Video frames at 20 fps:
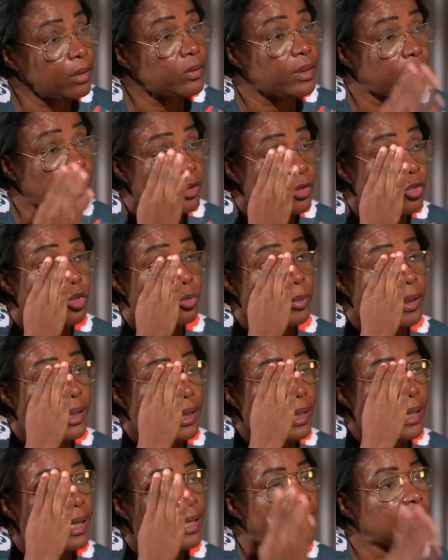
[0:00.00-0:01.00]
eu sei que a
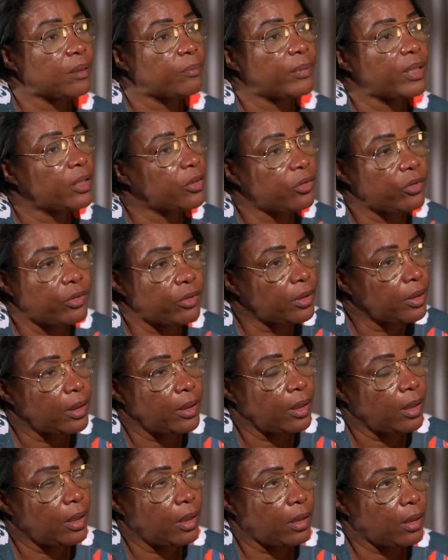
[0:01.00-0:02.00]
suspeita é essa, mas
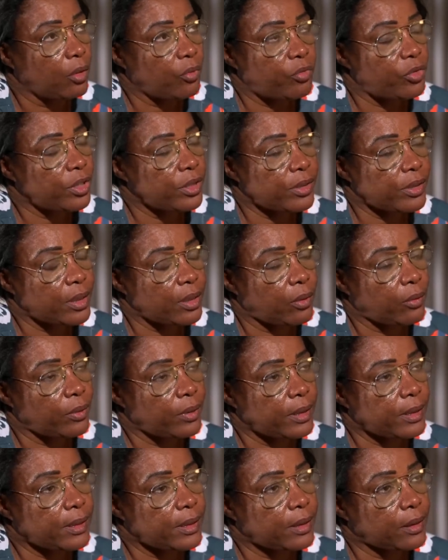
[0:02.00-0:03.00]
não foi isso que
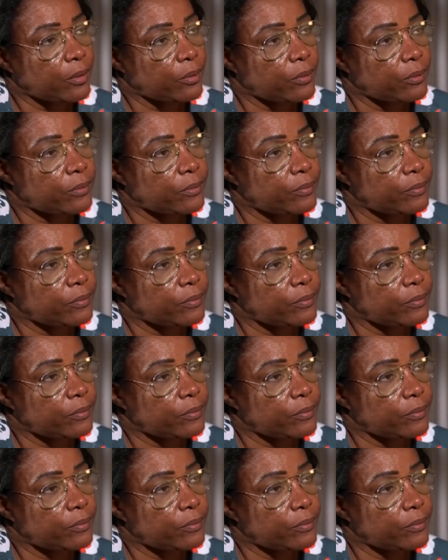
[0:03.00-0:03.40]
aconteceu.